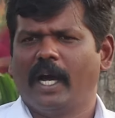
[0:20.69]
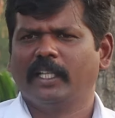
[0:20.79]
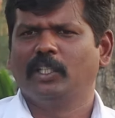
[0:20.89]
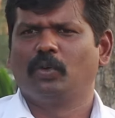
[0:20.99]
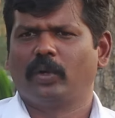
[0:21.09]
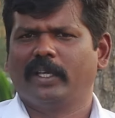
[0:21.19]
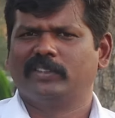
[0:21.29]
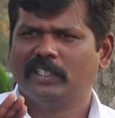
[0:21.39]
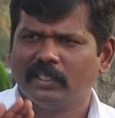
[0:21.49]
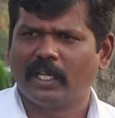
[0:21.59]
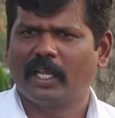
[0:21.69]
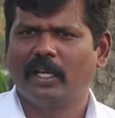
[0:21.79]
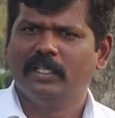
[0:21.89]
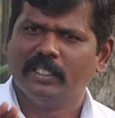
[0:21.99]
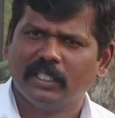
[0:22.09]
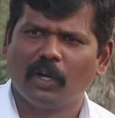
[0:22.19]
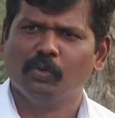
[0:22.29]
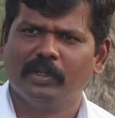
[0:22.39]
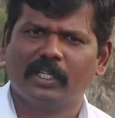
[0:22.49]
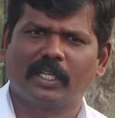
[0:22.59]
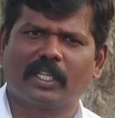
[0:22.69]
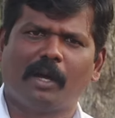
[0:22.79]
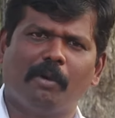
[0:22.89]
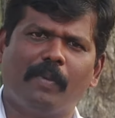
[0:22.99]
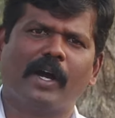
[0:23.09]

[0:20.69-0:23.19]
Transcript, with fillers: காந்தியினுடைய சிந்தனைகள் இன்றளவும் இருக்கிறத நம்ம